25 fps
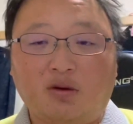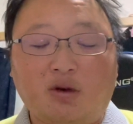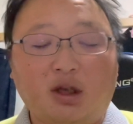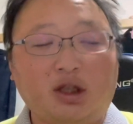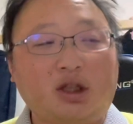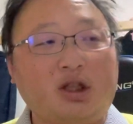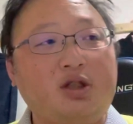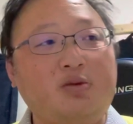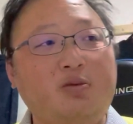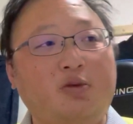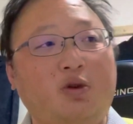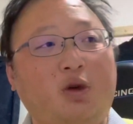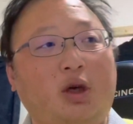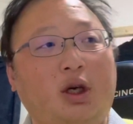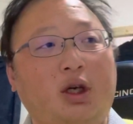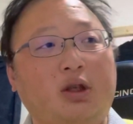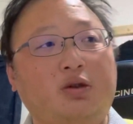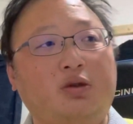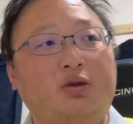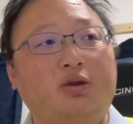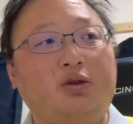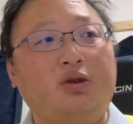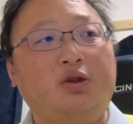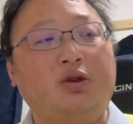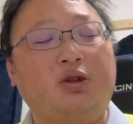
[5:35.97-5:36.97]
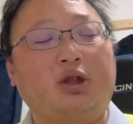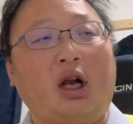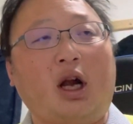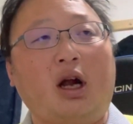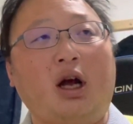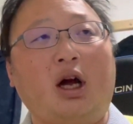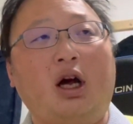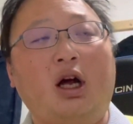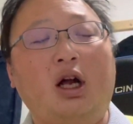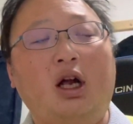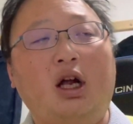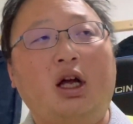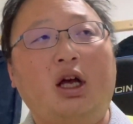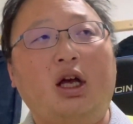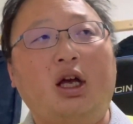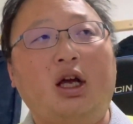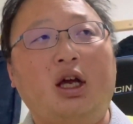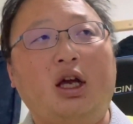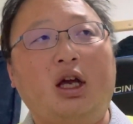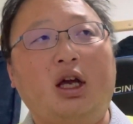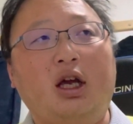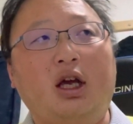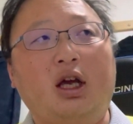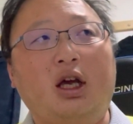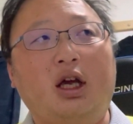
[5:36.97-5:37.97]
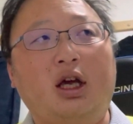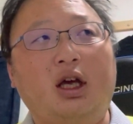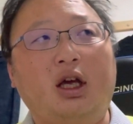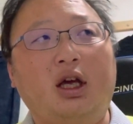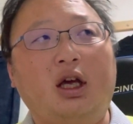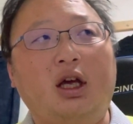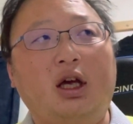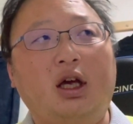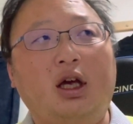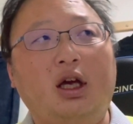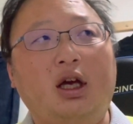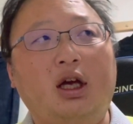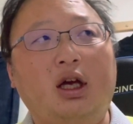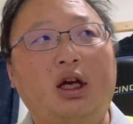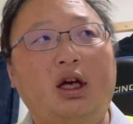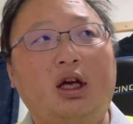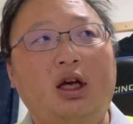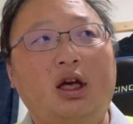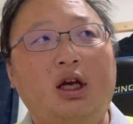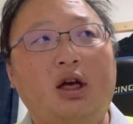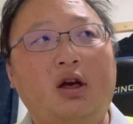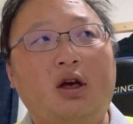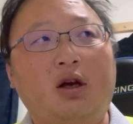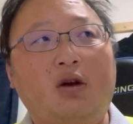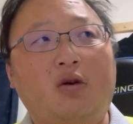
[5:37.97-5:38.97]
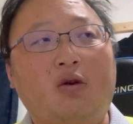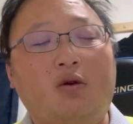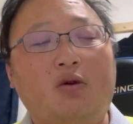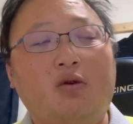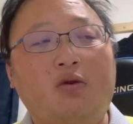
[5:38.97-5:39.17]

私も、あの、言うたら、えー、